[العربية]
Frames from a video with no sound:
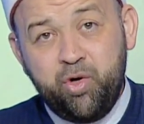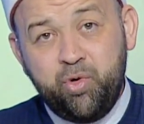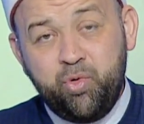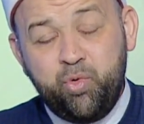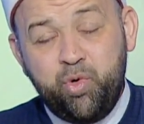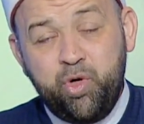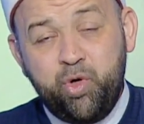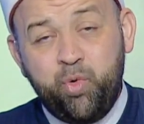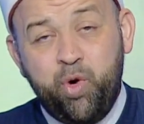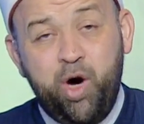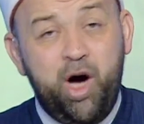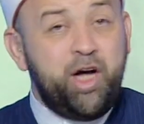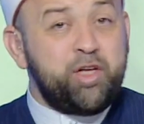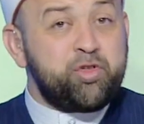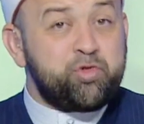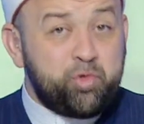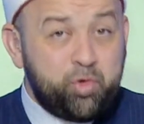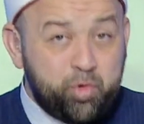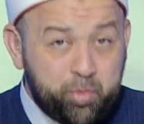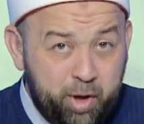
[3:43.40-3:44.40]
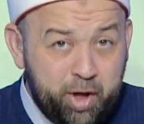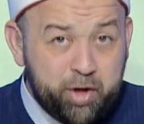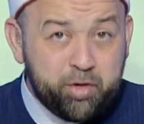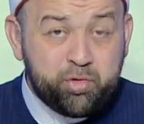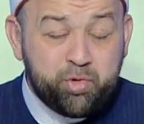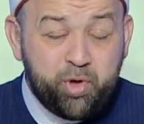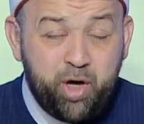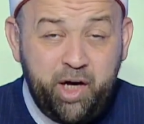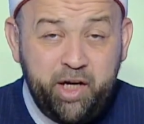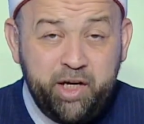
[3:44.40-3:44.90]
وقاطعه
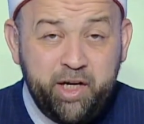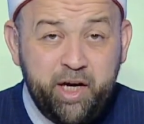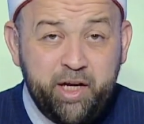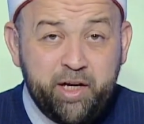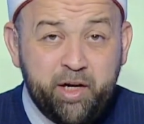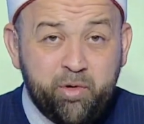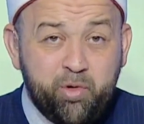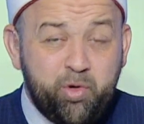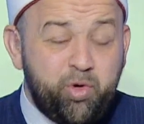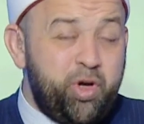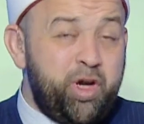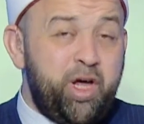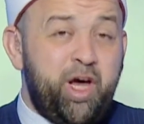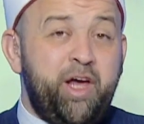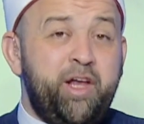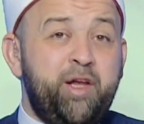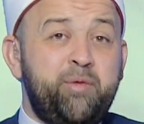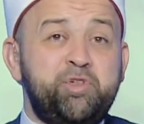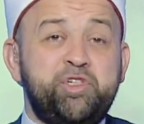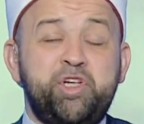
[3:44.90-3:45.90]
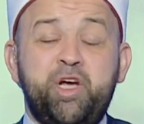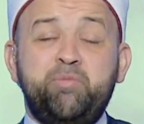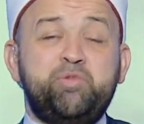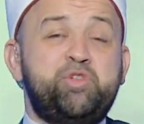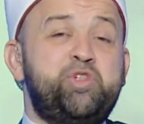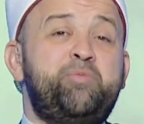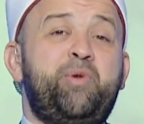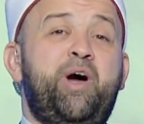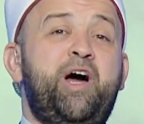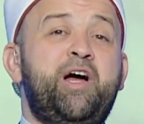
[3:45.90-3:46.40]
برضه احيانا قول له انا انا مش
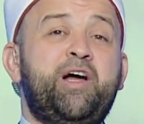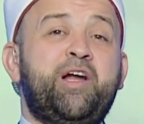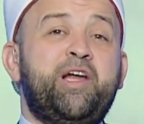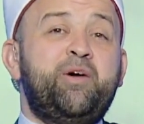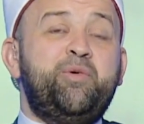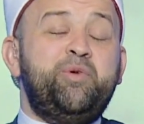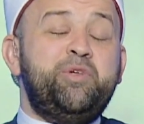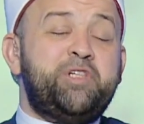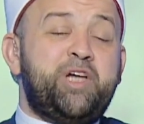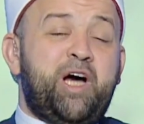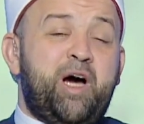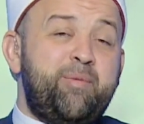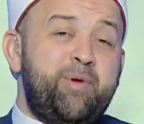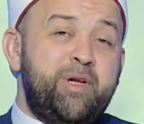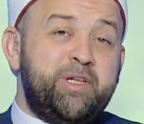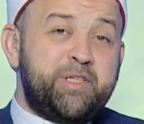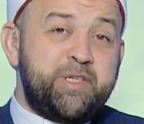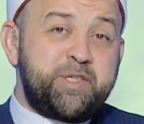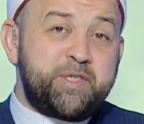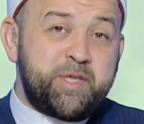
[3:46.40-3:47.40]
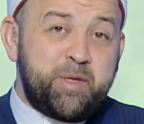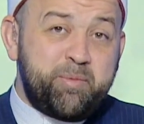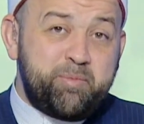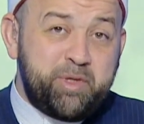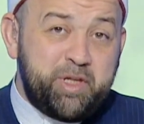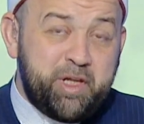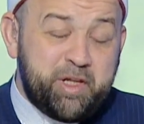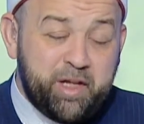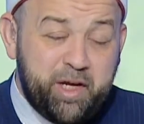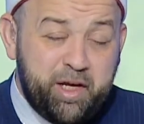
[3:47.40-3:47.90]
همشي معاك لو انت عملت
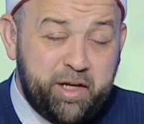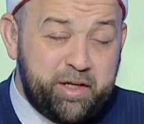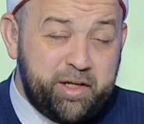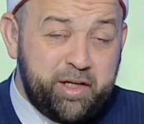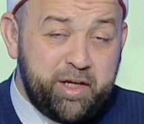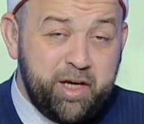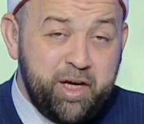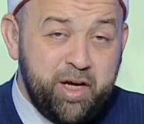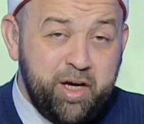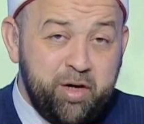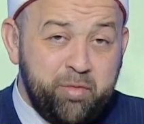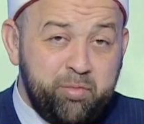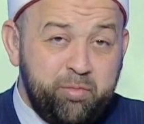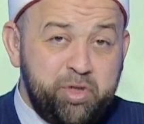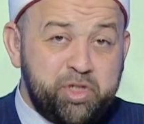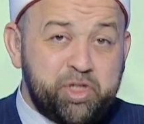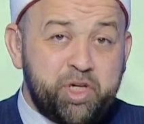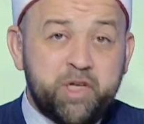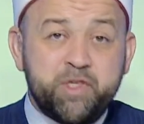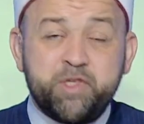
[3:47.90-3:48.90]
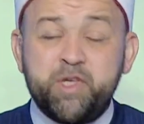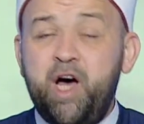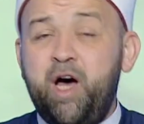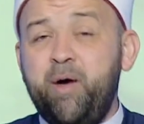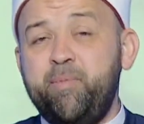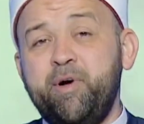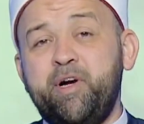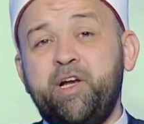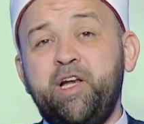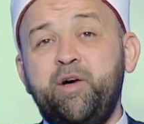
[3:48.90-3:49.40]
الذنب ده تاني مش
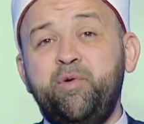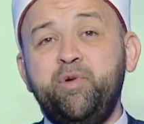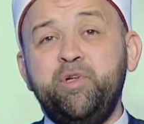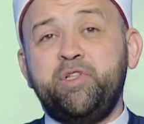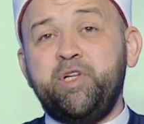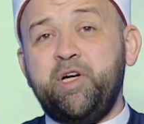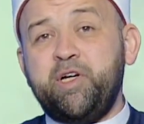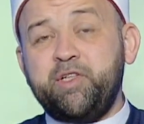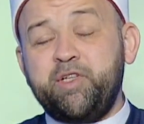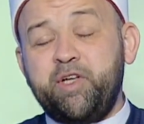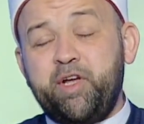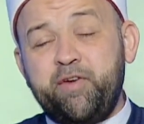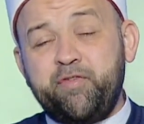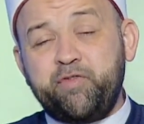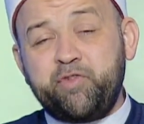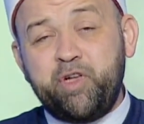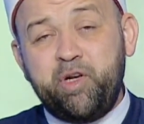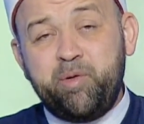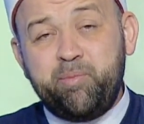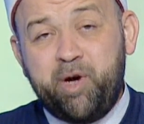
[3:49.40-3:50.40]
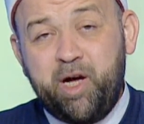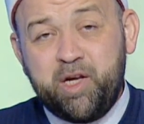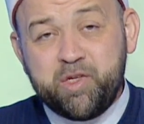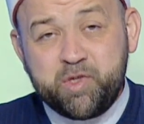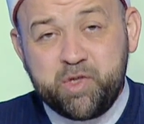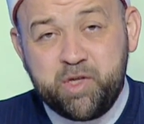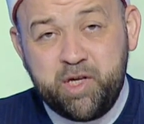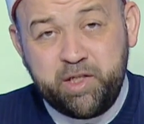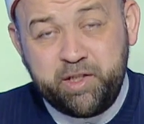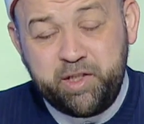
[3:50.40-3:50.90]
هصاحبك لو انت اقترفت
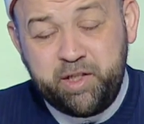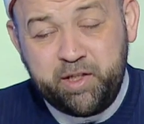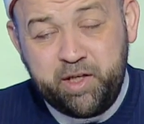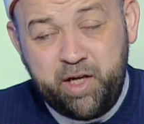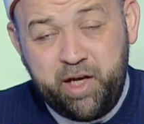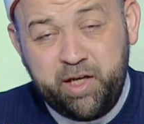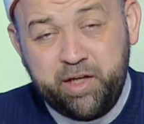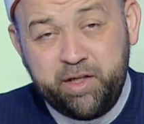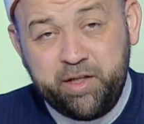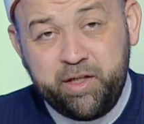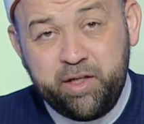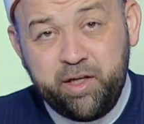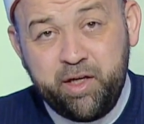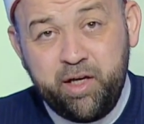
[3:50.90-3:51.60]
المعصية دي تاني